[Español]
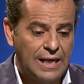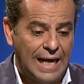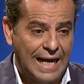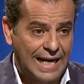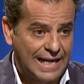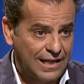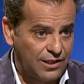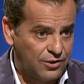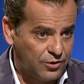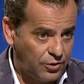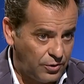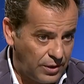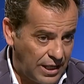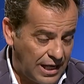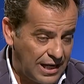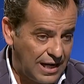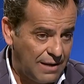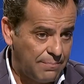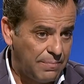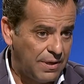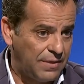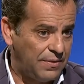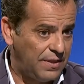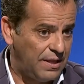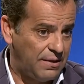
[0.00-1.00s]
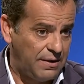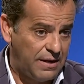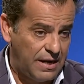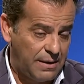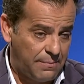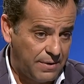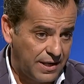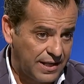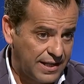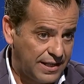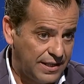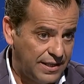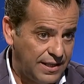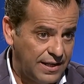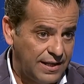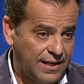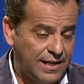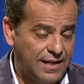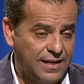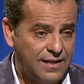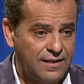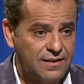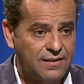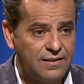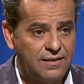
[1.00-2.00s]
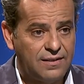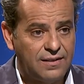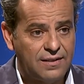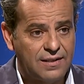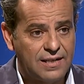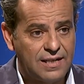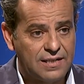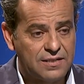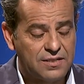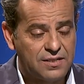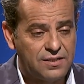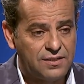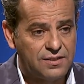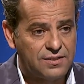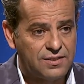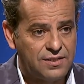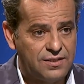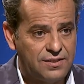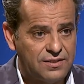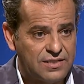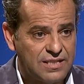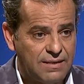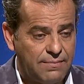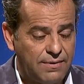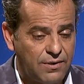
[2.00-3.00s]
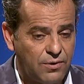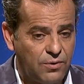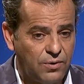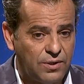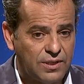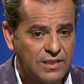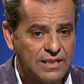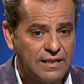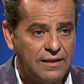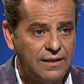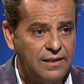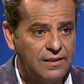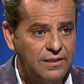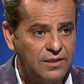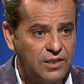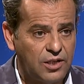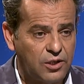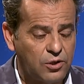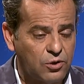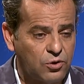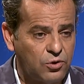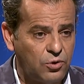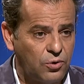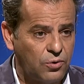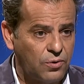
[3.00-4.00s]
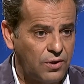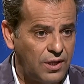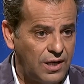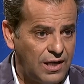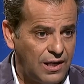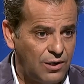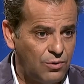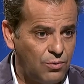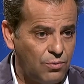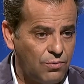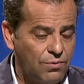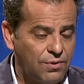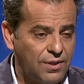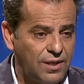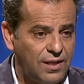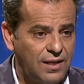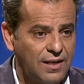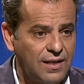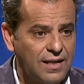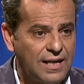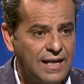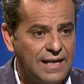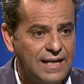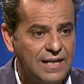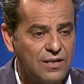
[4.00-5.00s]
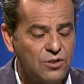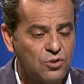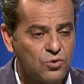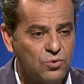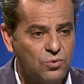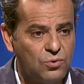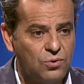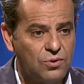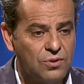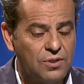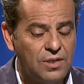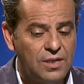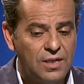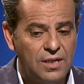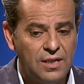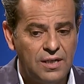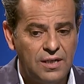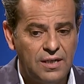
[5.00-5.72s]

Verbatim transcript: a gestionar la pandemia nada más que llegar, eh, casi sin saber dónde está el interruptor de la luz en Canal Sur,